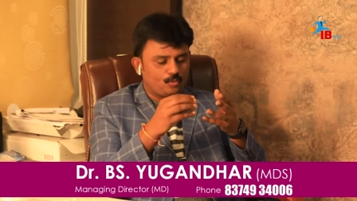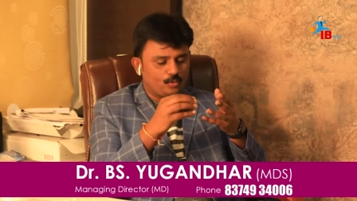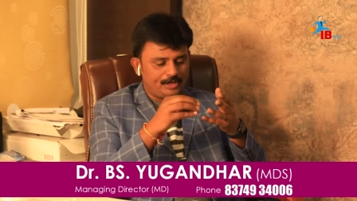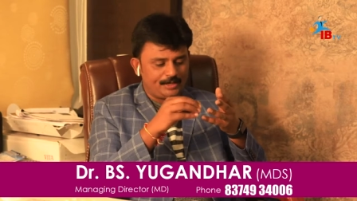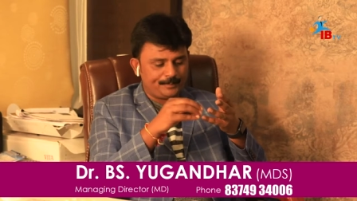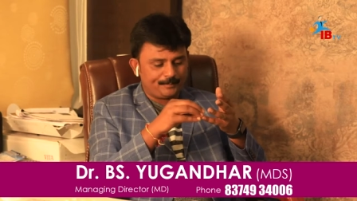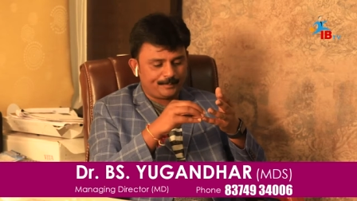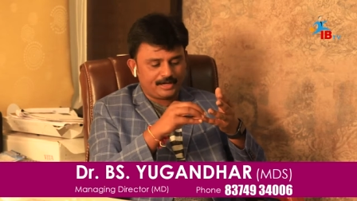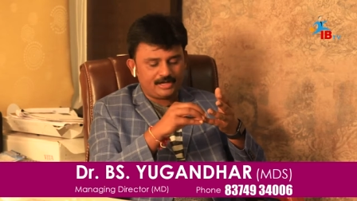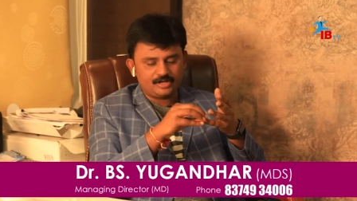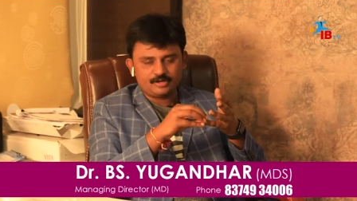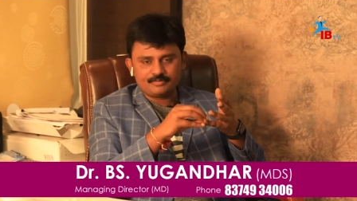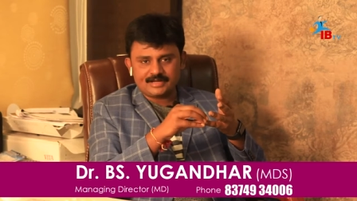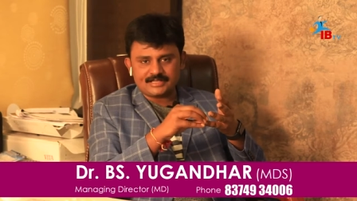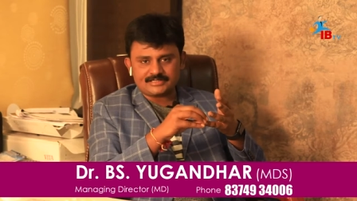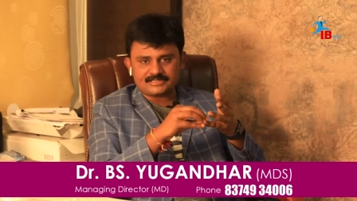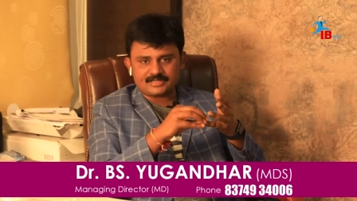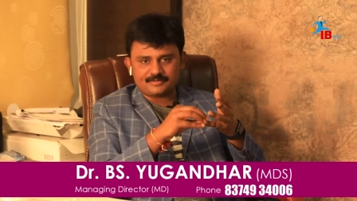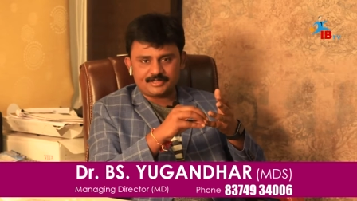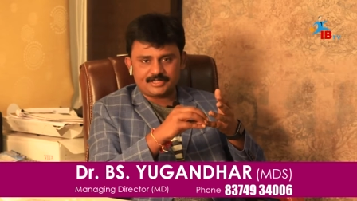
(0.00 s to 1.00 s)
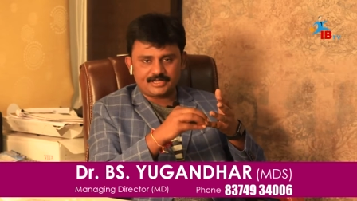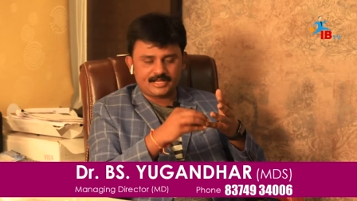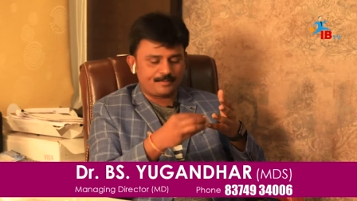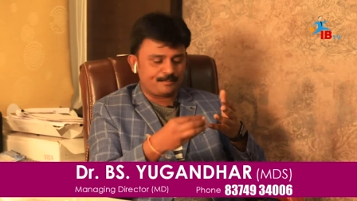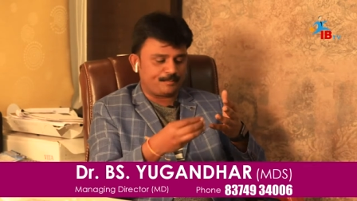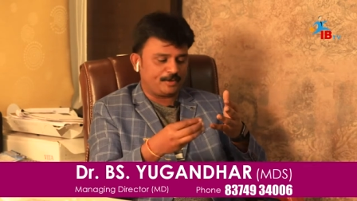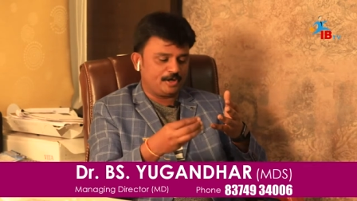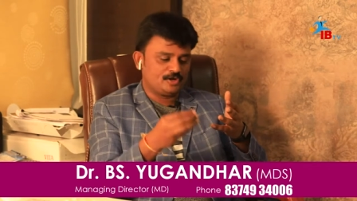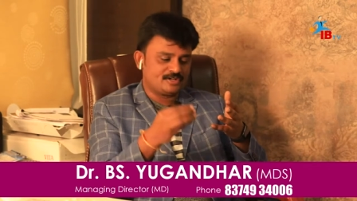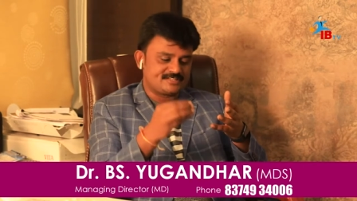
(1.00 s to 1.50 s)
ఓన్లీ పళ్ళు మాత్రమేనా
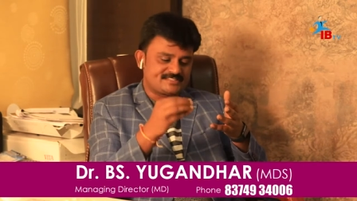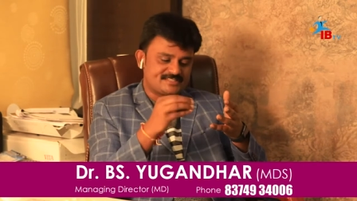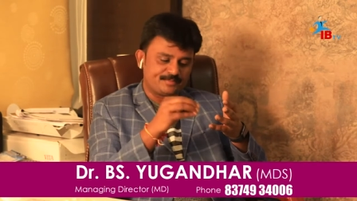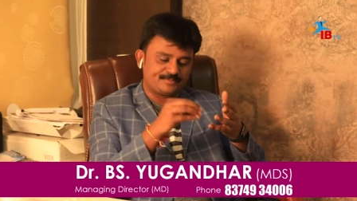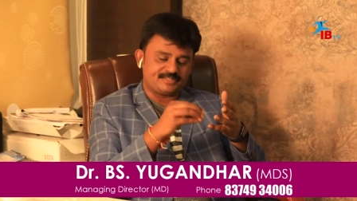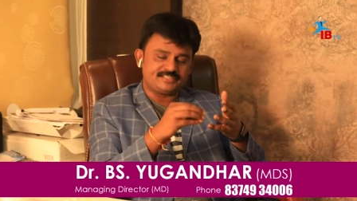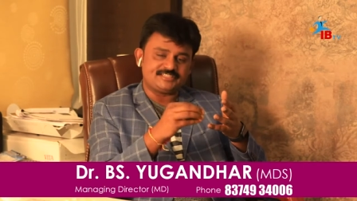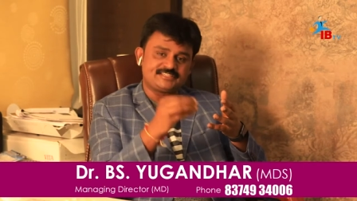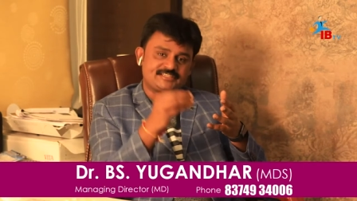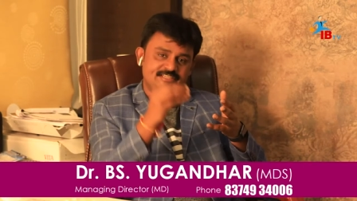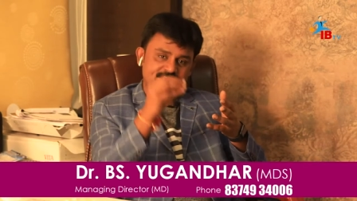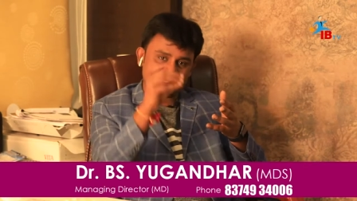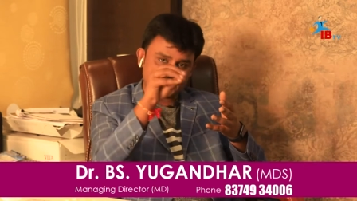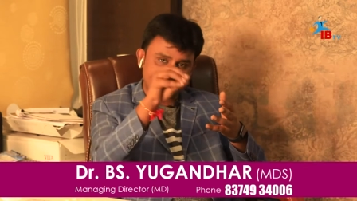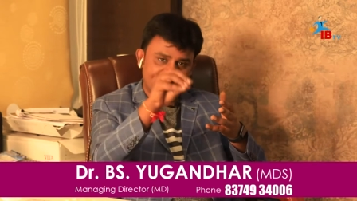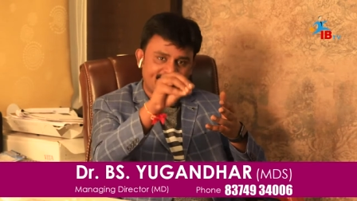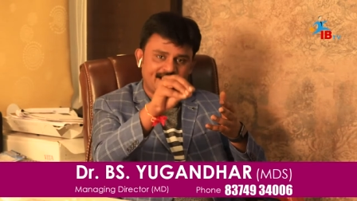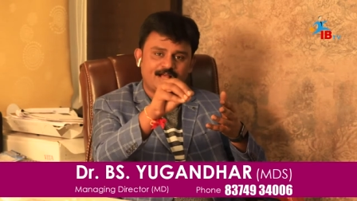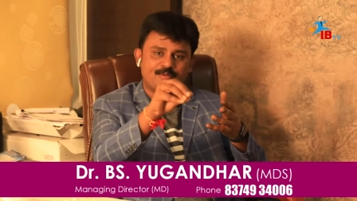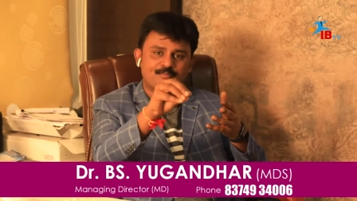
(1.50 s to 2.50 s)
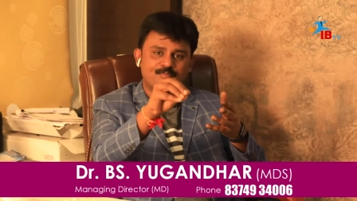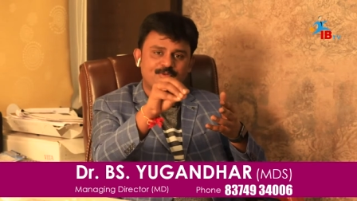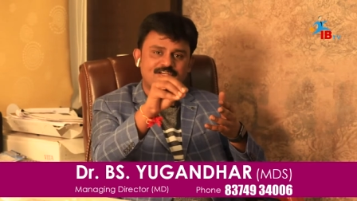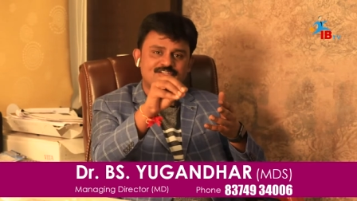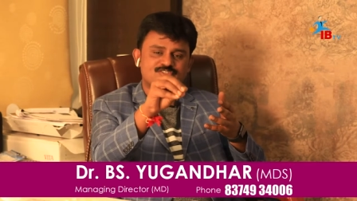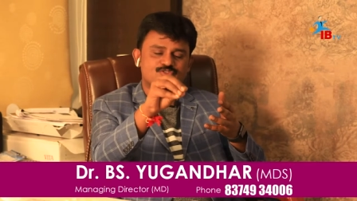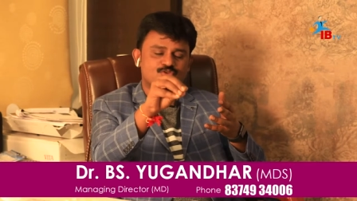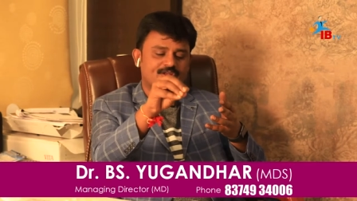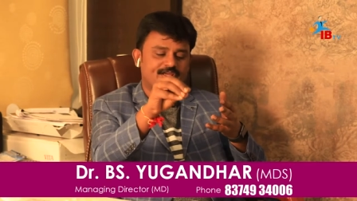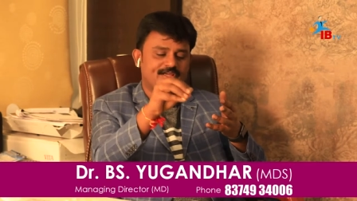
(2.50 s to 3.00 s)
పళ్ళుకు సంబంధించి ఇంకేదైనా
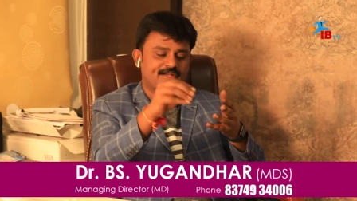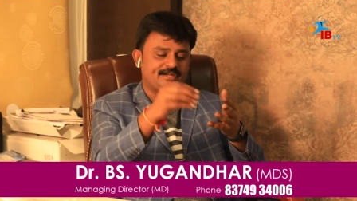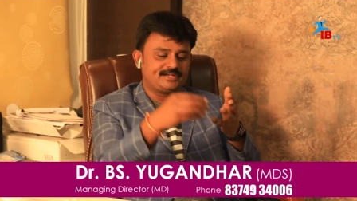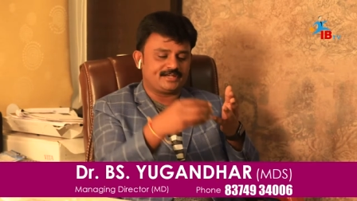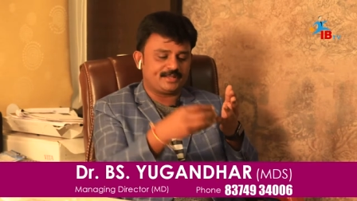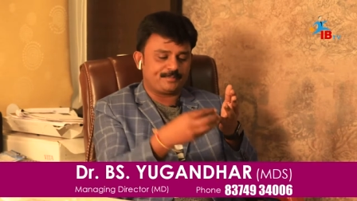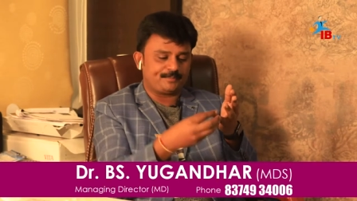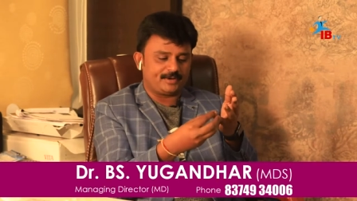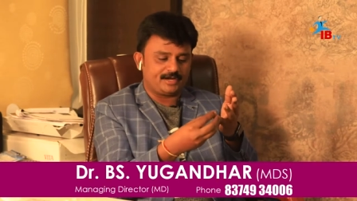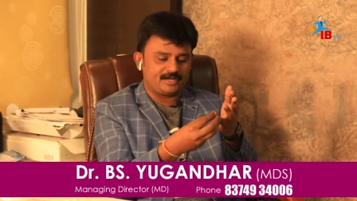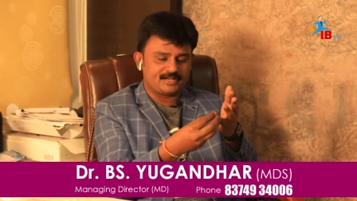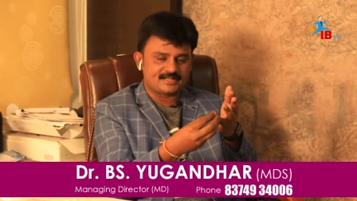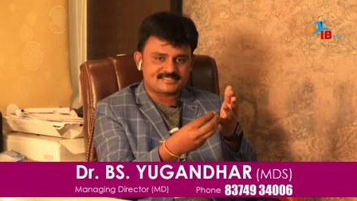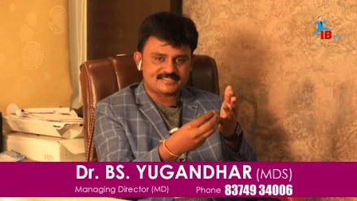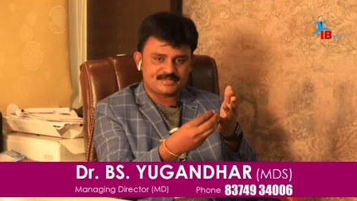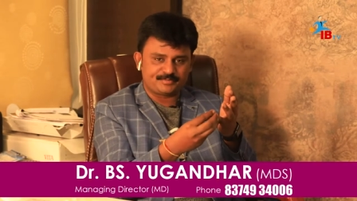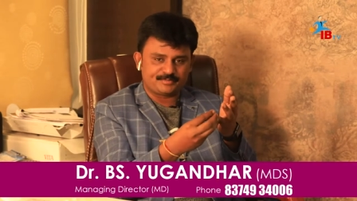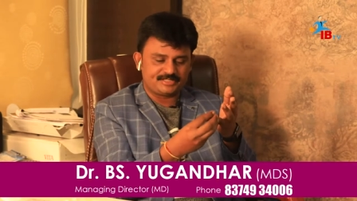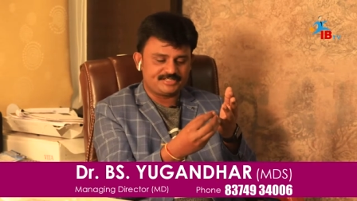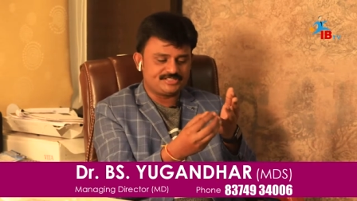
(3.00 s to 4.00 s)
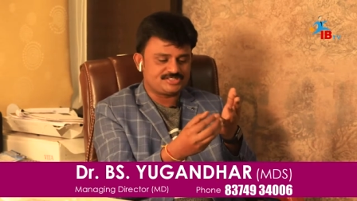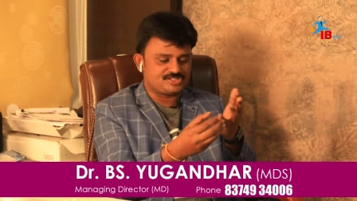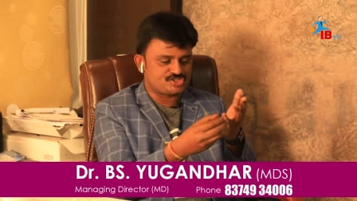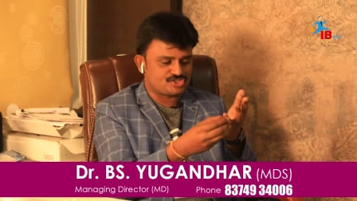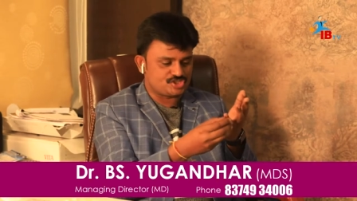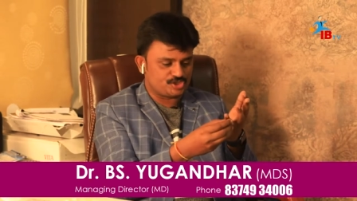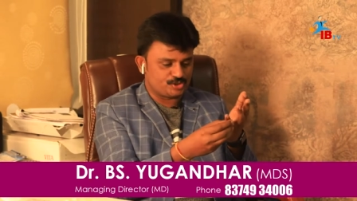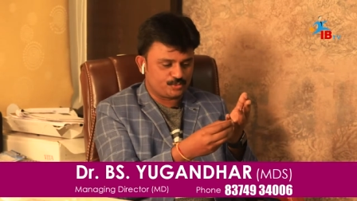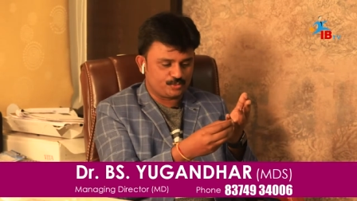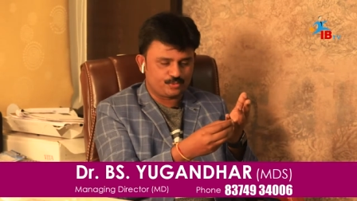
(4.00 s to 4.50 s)
కంప్లైంట్స్ ఉన్నాయనంటే పళ్ళకు సంబంధించి
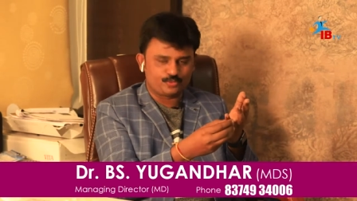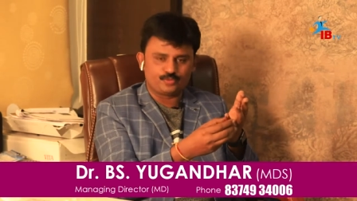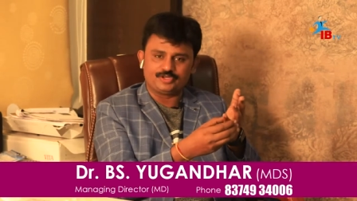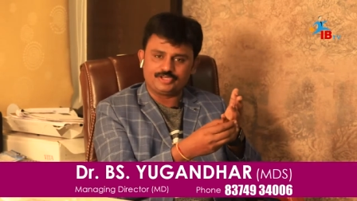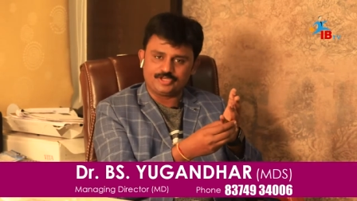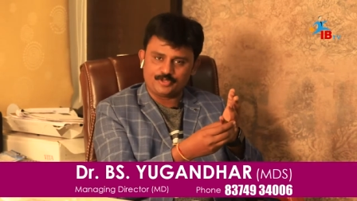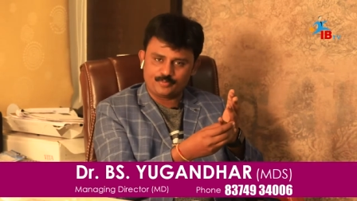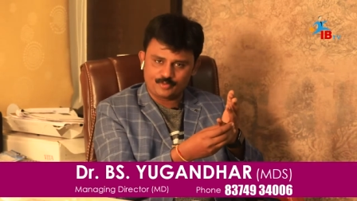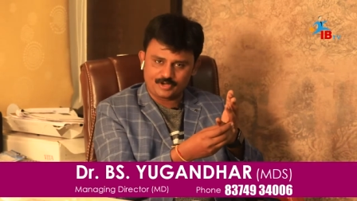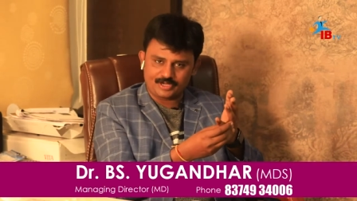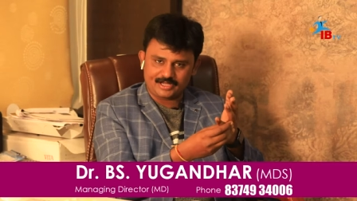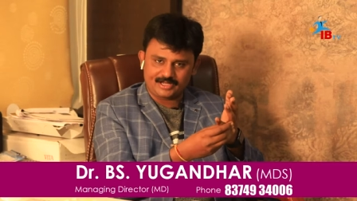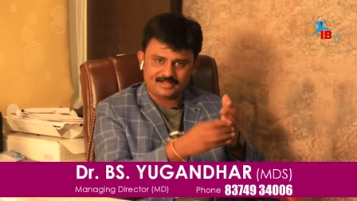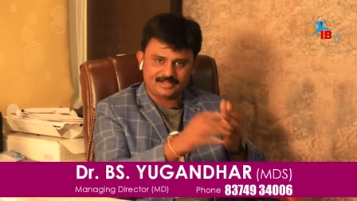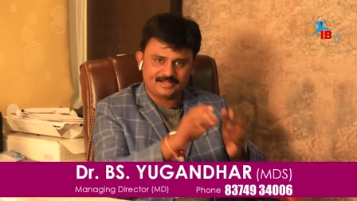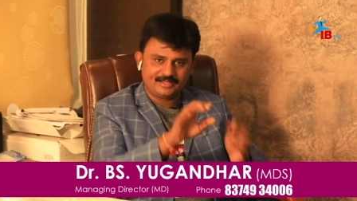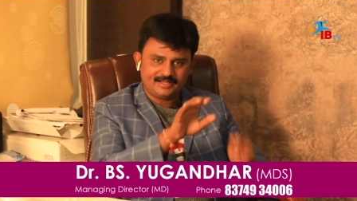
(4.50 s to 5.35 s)
చిగురు ఎముక